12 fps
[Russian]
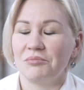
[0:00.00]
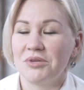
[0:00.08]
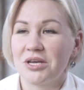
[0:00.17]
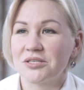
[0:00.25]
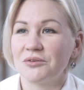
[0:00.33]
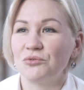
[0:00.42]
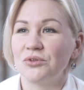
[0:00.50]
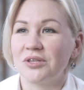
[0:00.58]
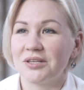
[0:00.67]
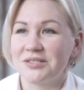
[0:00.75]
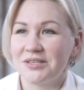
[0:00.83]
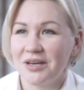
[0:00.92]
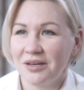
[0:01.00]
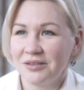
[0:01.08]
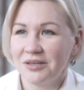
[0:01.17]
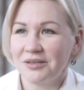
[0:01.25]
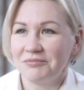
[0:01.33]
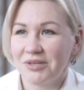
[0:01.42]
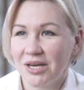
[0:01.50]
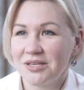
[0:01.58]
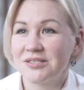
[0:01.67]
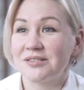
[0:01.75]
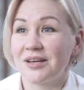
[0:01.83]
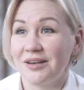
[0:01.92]
Меня зовут Татьяна, я
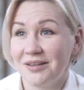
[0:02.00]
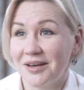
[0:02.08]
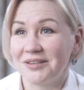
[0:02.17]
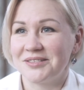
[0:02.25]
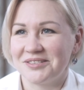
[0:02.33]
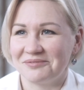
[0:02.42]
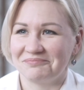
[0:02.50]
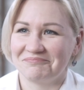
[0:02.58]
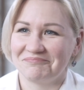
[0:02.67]
из Тольятти.